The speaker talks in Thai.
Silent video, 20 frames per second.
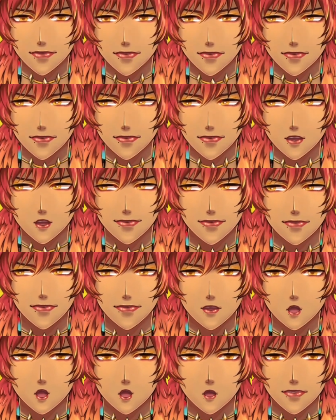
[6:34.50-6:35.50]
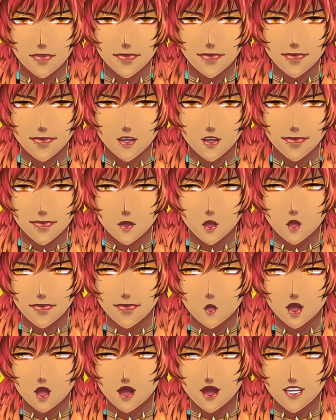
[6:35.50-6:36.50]
ถ้าไม่มีเหล่าลูกเจี๊ยบคอย
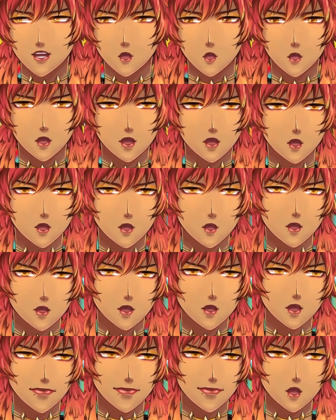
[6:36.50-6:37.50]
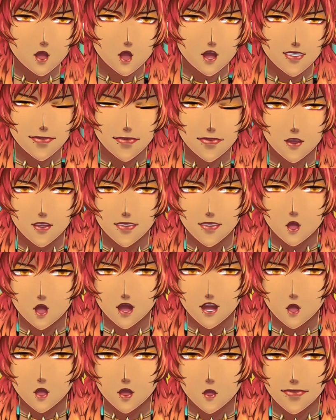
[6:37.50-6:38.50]
มาหากันตลอด คอยมาให้กำลังใจ
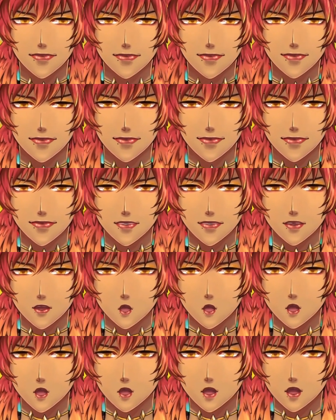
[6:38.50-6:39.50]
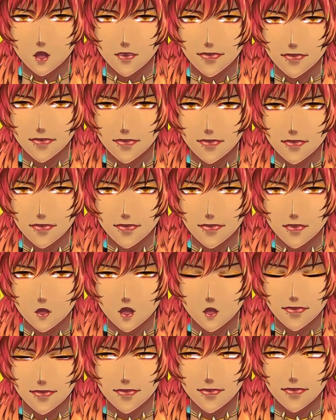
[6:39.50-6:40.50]
คอยมาสนับสนุนกันตลอด
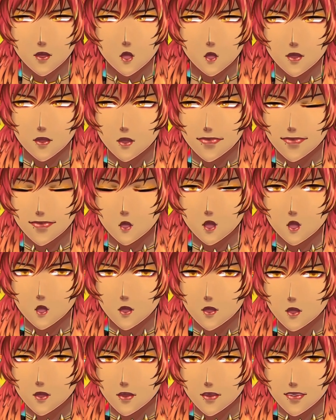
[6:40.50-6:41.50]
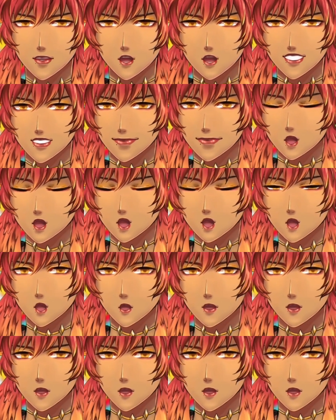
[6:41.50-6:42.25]
ก็ไม่รู้จะมาถึงจุดนี้ไหมอ่ะ